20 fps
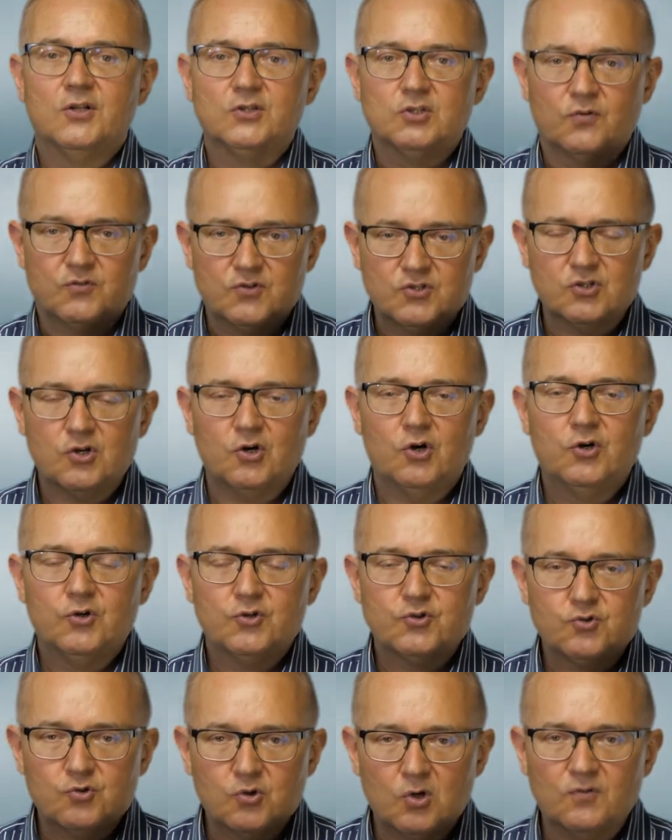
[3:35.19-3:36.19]
to wszystko
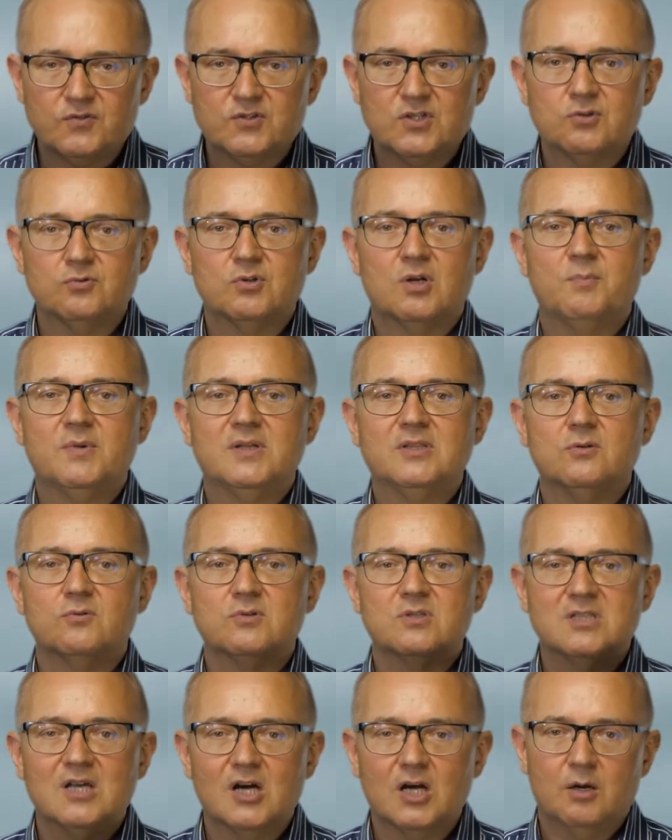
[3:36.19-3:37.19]
surowce, które
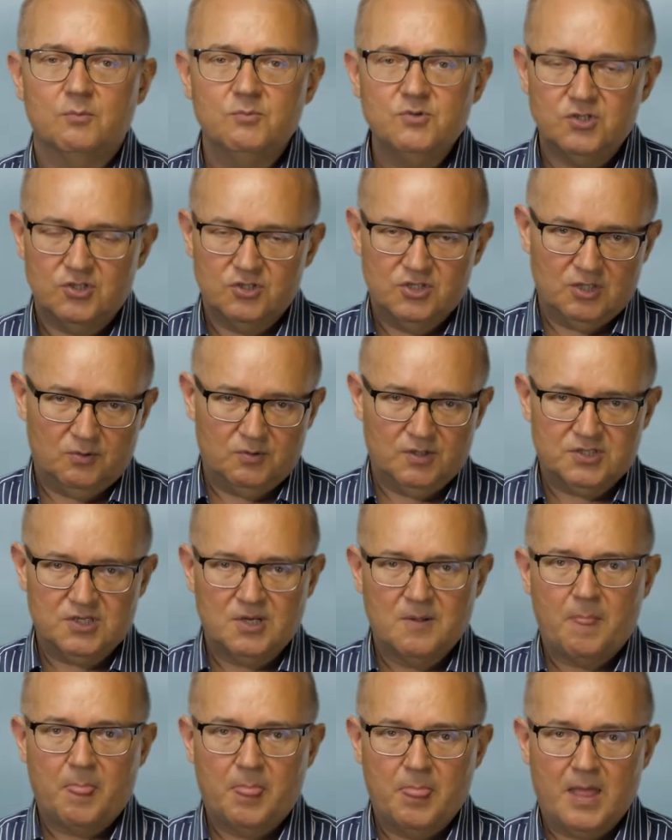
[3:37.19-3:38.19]
będą znakomicie
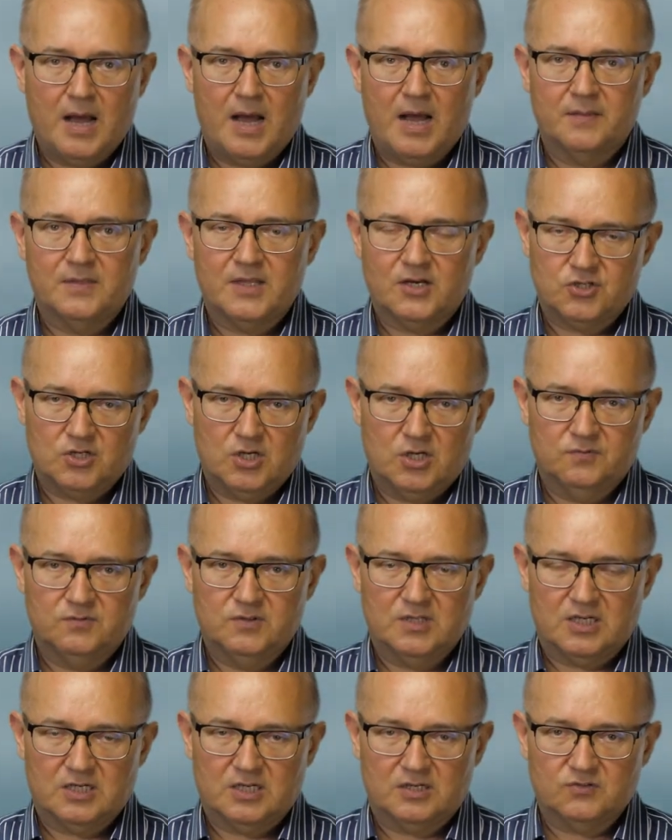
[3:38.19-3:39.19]
działać na, nasze,
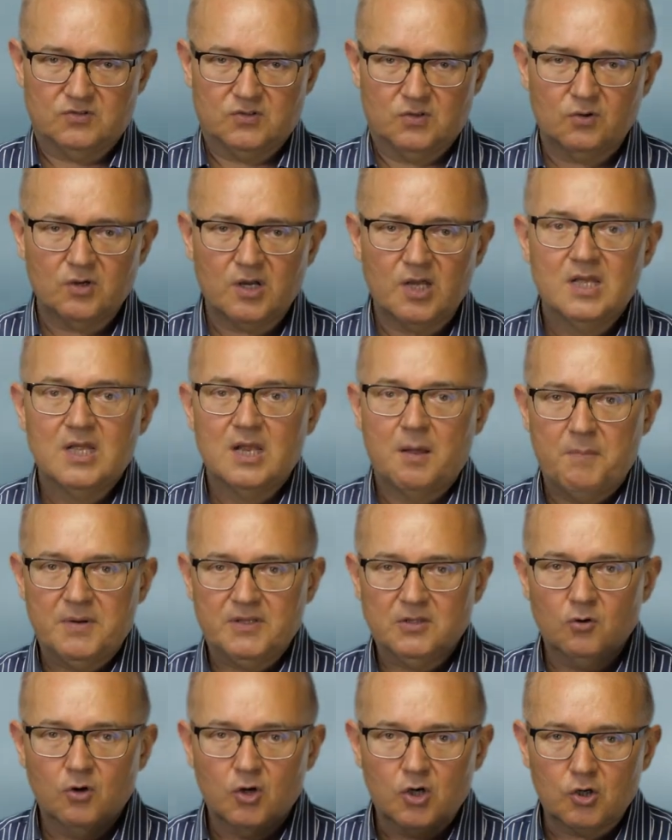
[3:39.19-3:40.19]
na nasz wzrok,
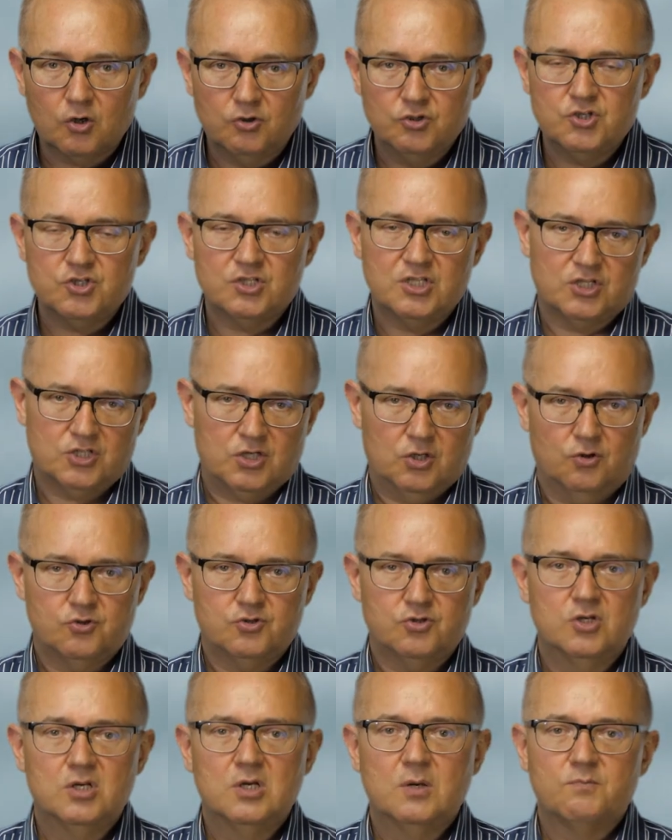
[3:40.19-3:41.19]
będą chronić nasze
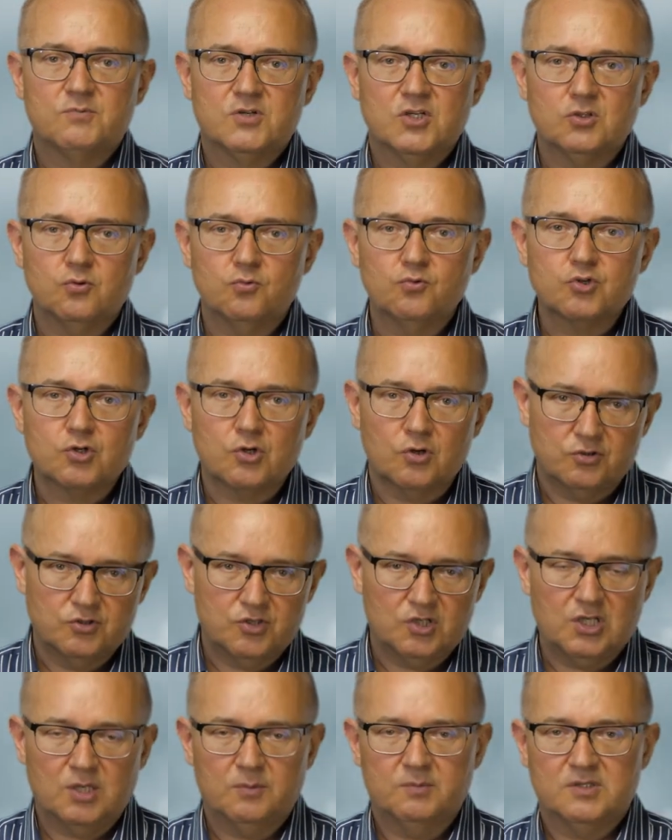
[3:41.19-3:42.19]
oczy przed
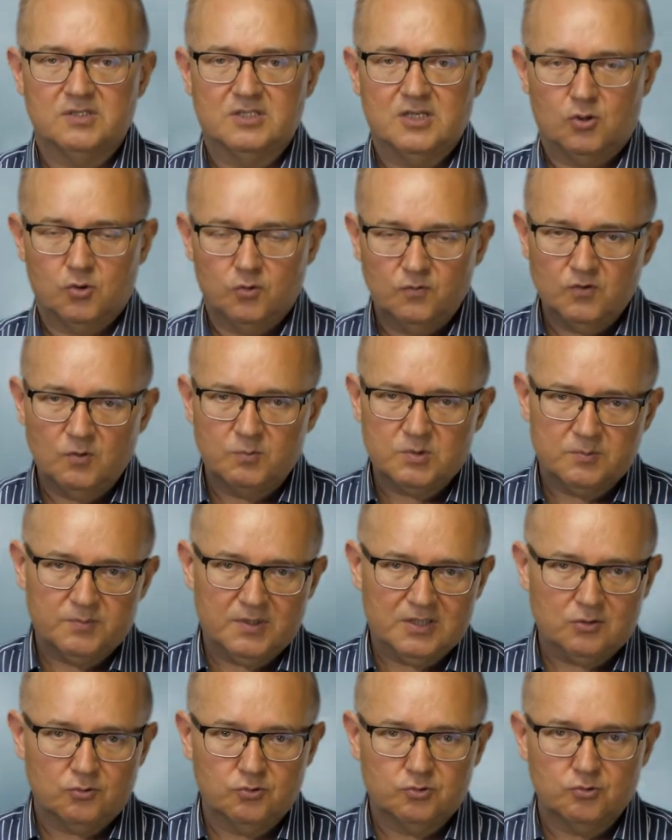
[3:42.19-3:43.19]
uszkodzeniem zarówno w
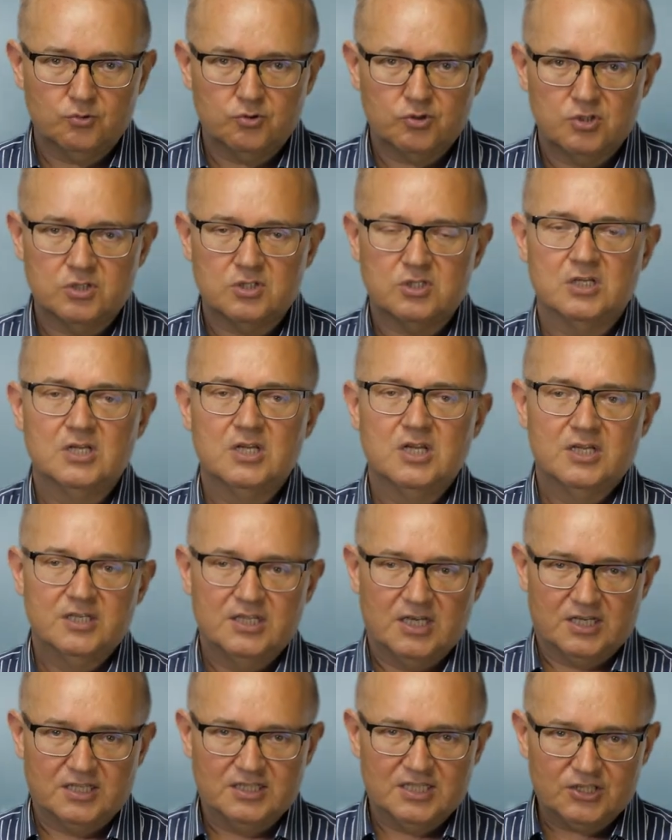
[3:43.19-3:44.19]
przypadku cukrzycy,
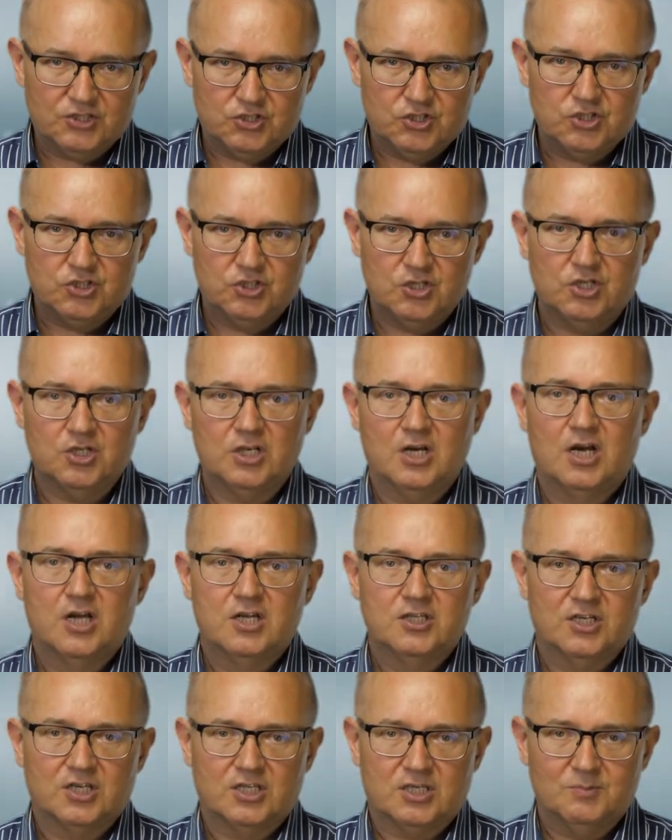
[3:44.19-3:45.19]
jak i nadciśnienia,
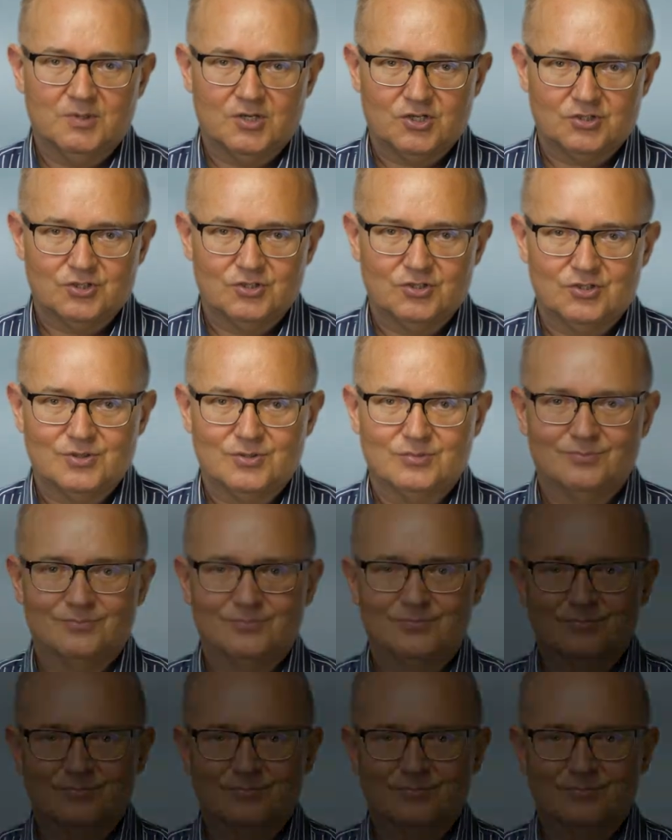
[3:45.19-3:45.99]
jak i miażdżycy.